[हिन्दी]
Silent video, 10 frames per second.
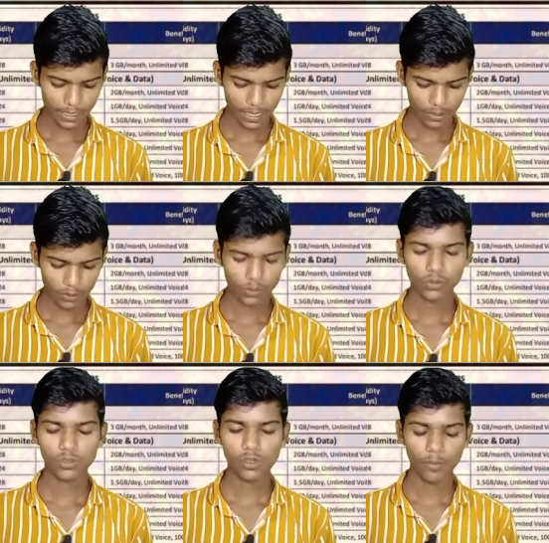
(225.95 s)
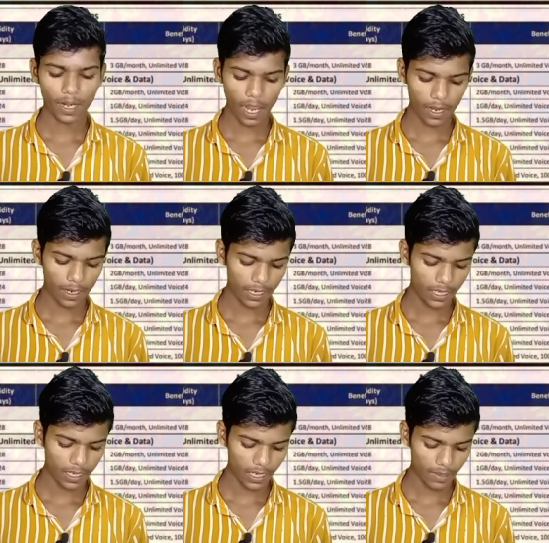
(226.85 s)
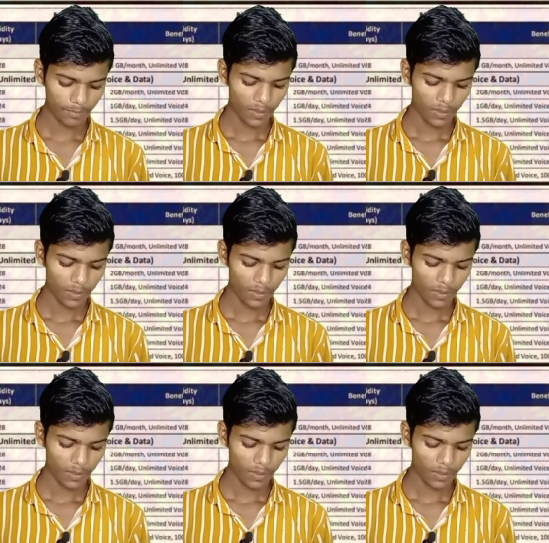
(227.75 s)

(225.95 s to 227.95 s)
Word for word: था दोस्तों इसको बढ़ाकर कर दिया गया है